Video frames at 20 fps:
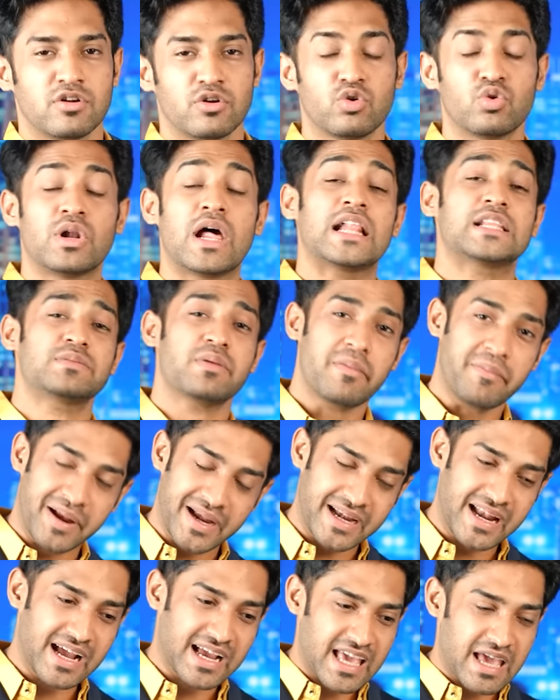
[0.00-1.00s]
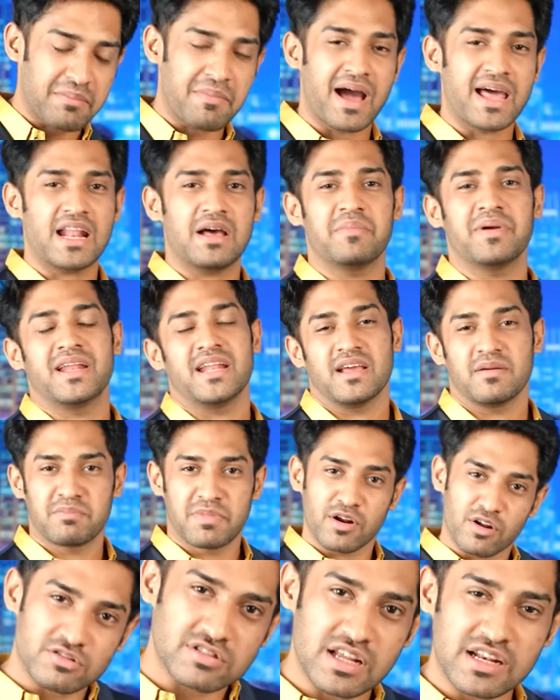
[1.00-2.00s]
नूडल्स में मेंढक है माना मैंने
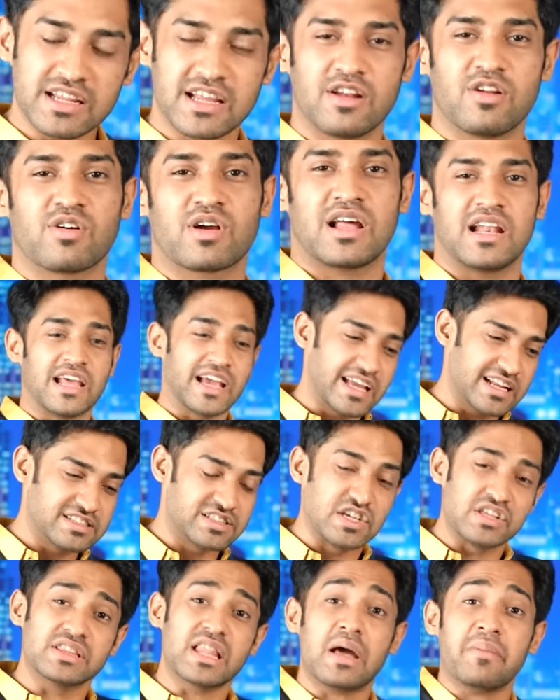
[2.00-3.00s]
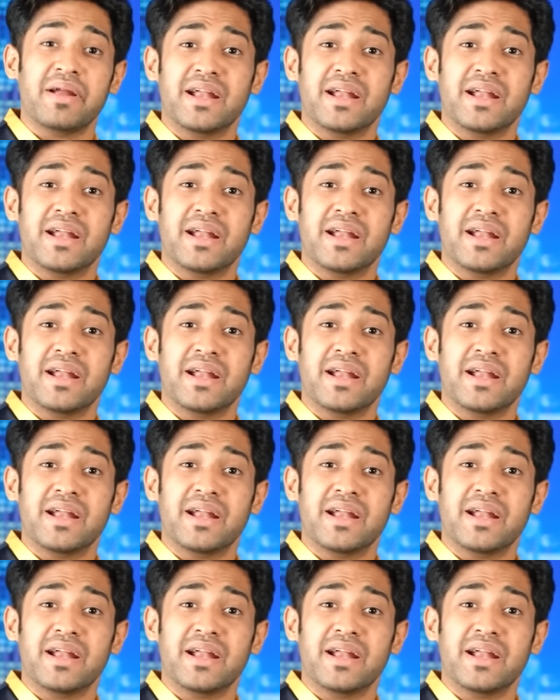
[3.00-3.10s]
भरोसा नहीं है लोग का लेकिन जिंदा